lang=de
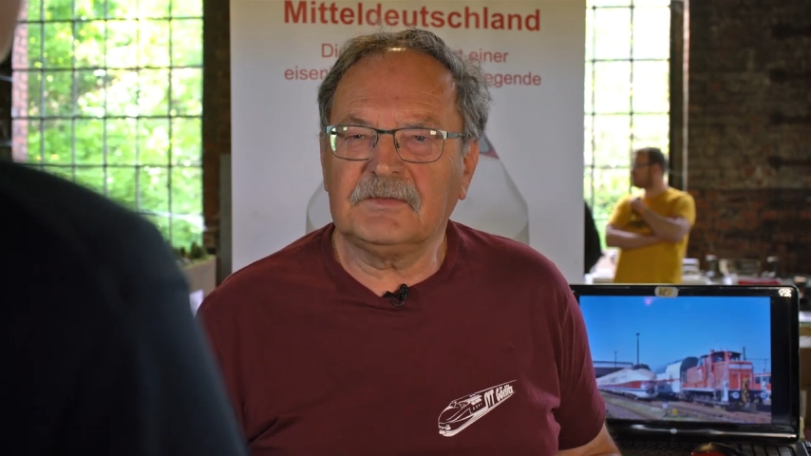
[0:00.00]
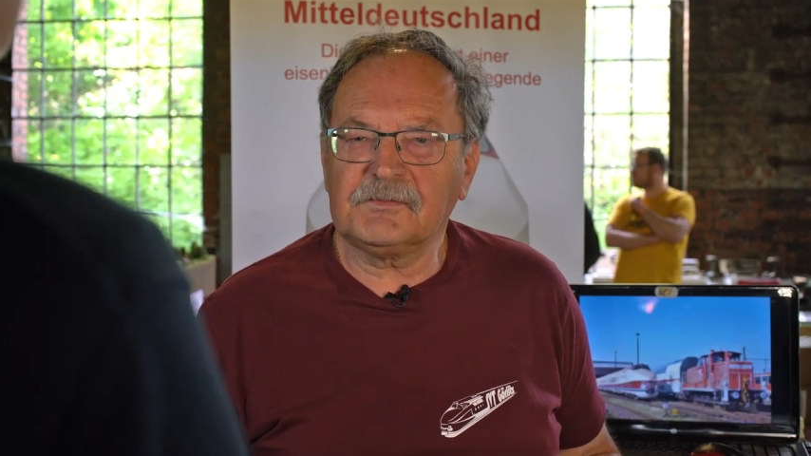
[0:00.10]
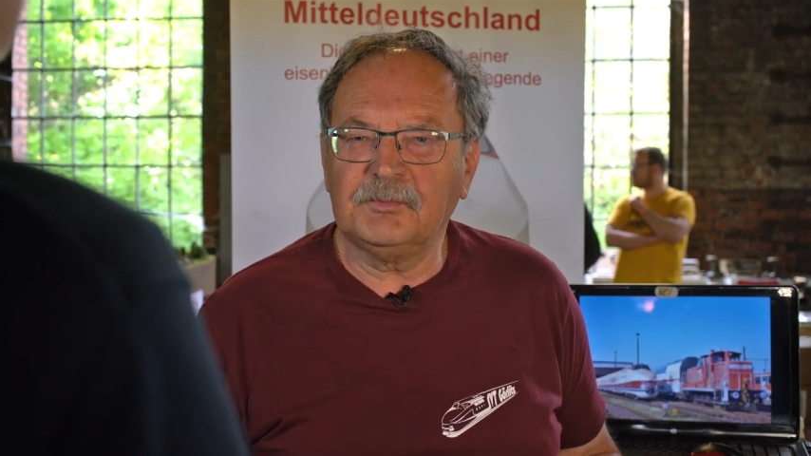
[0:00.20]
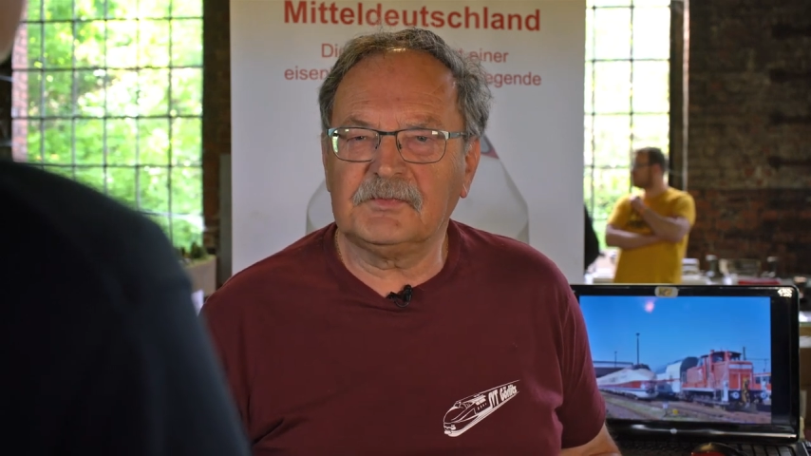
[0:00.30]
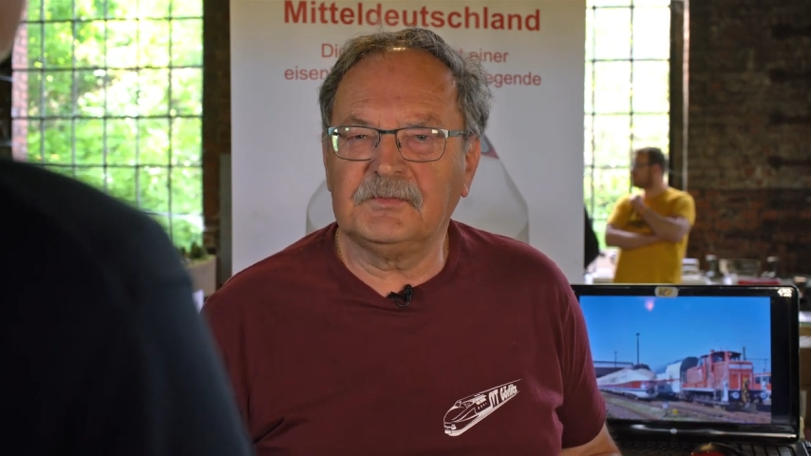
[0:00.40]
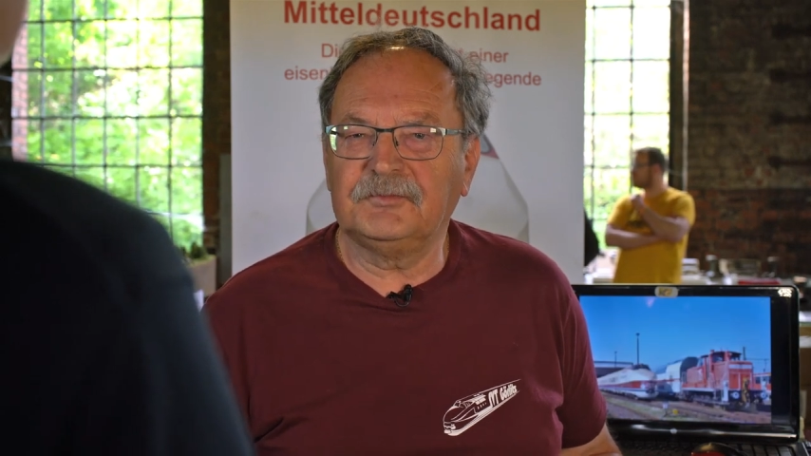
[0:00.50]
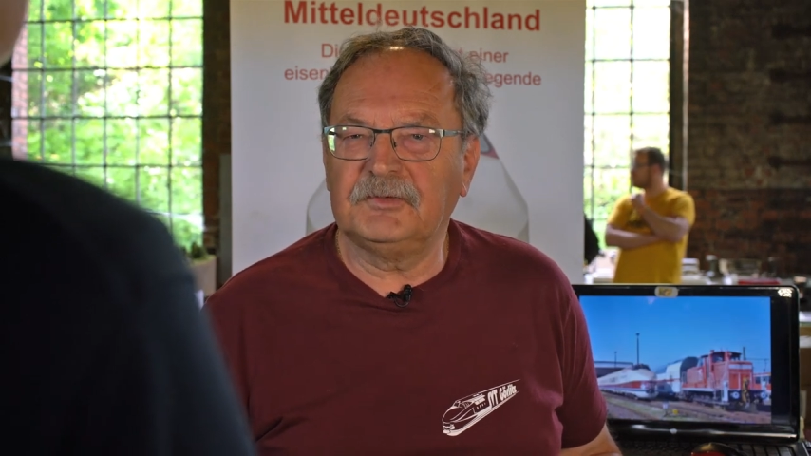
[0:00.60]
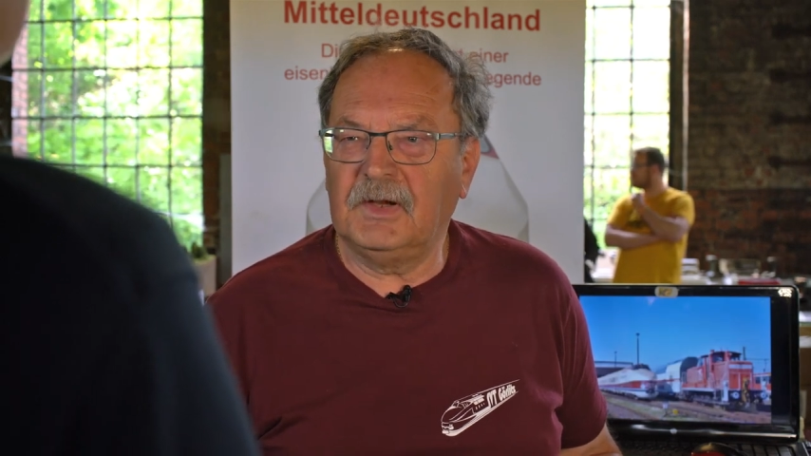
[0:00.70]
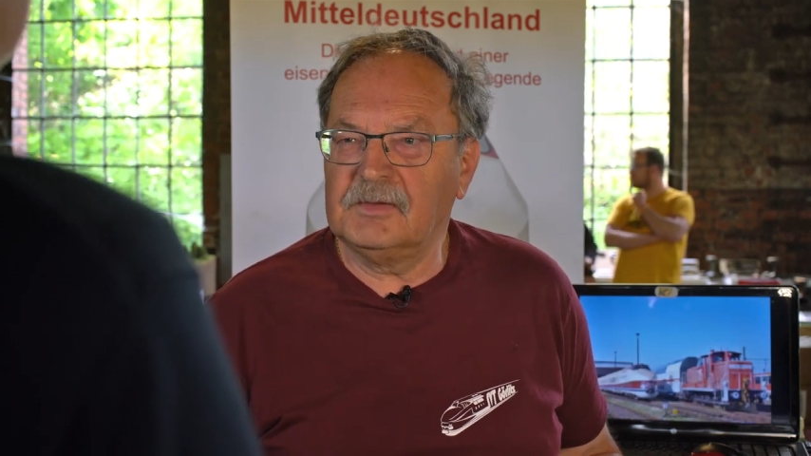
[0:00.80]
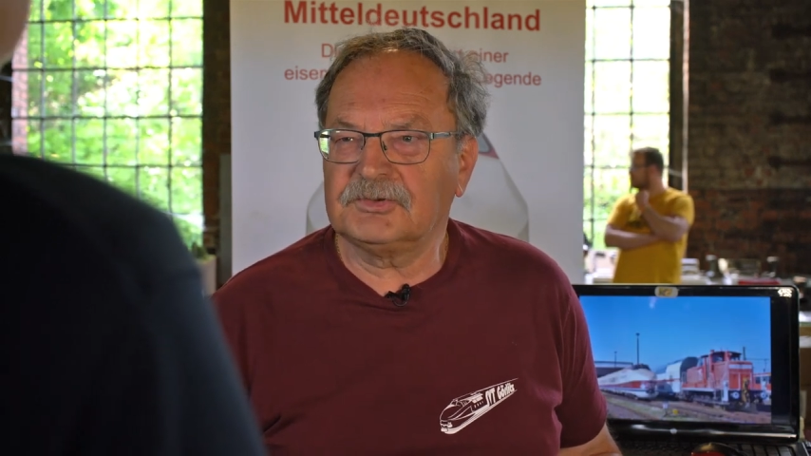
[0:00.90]
dass wir sie
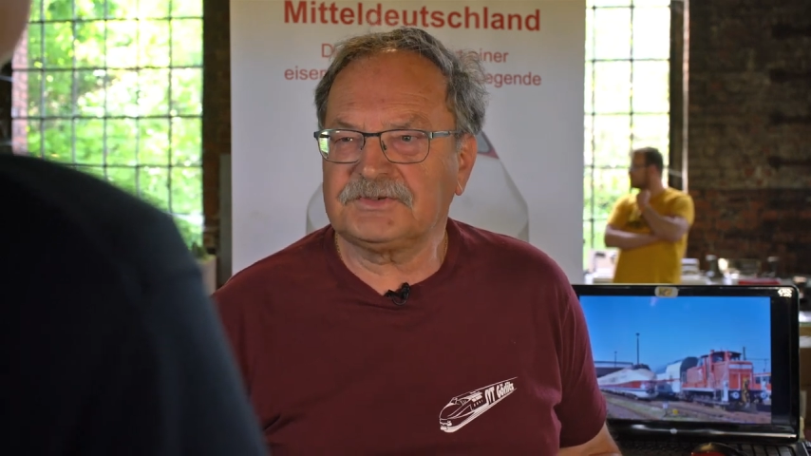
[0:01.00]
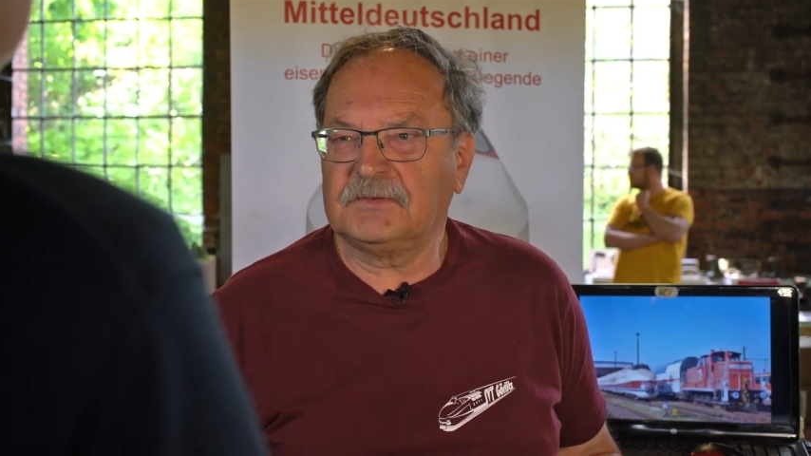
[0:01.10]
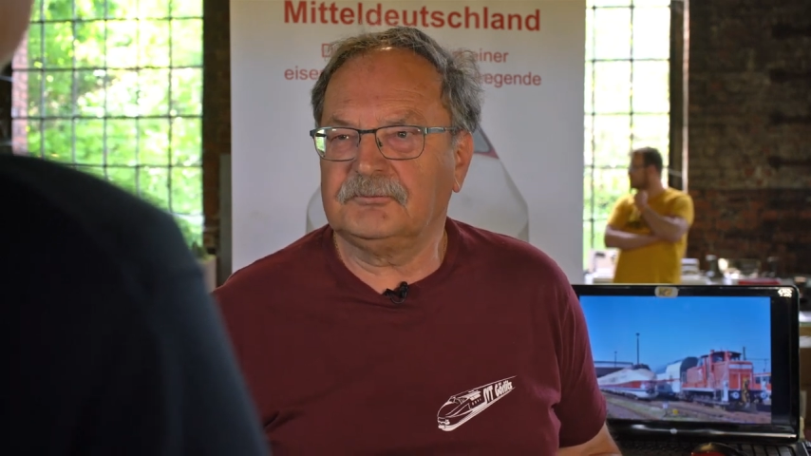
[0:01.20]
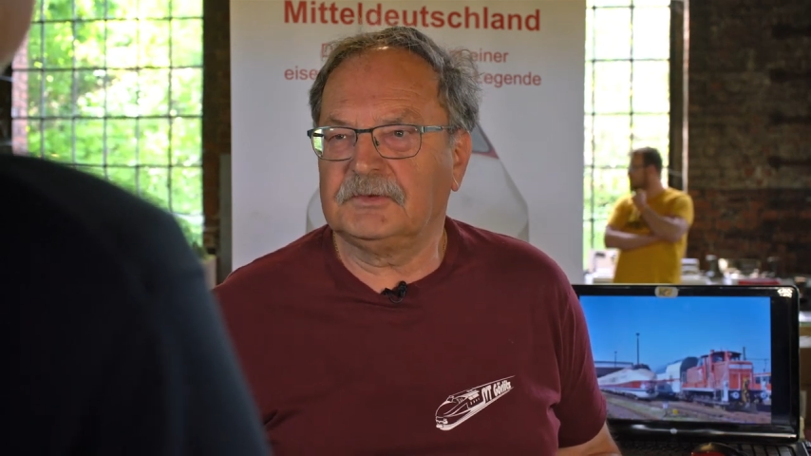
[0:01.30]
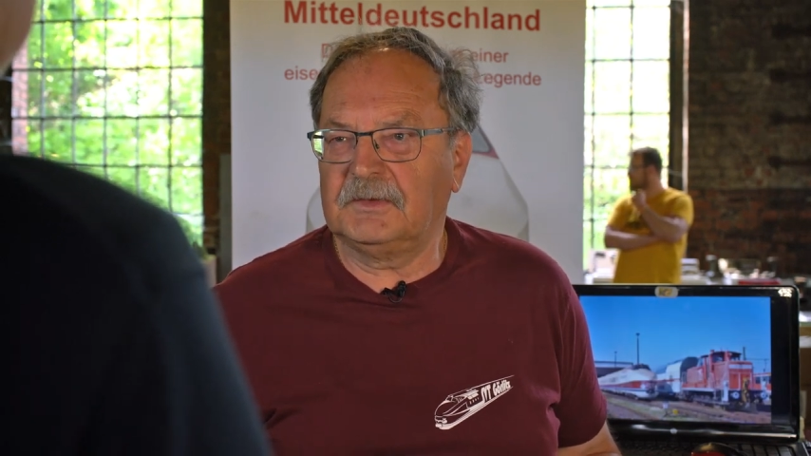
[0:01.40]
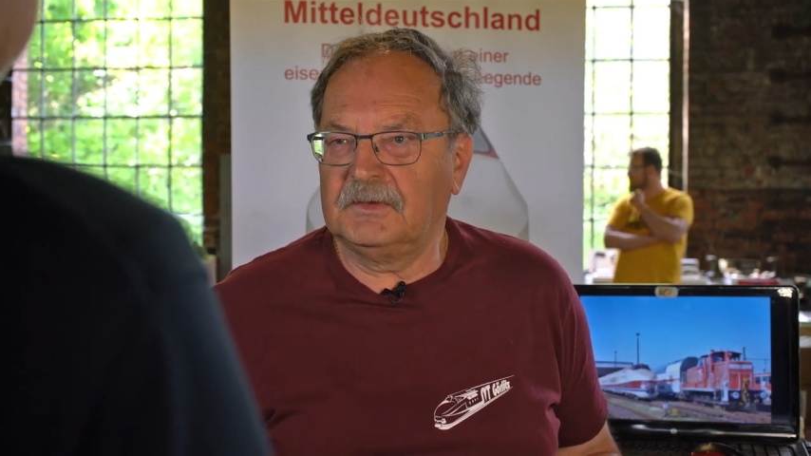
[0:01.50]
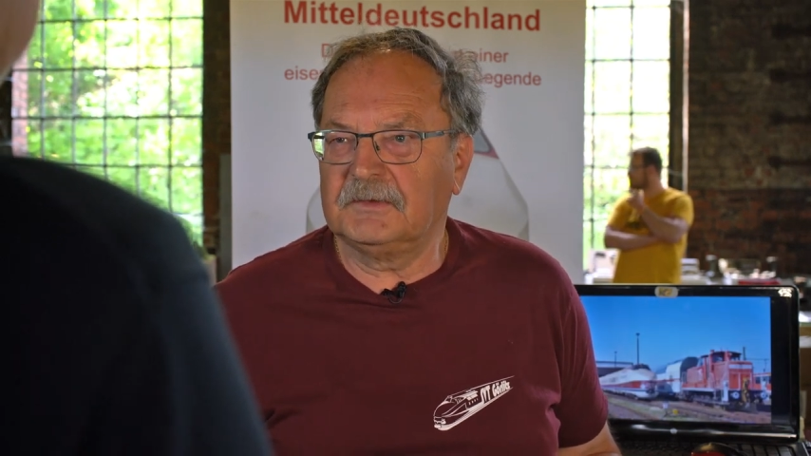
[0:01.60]
von Halberstadt wieder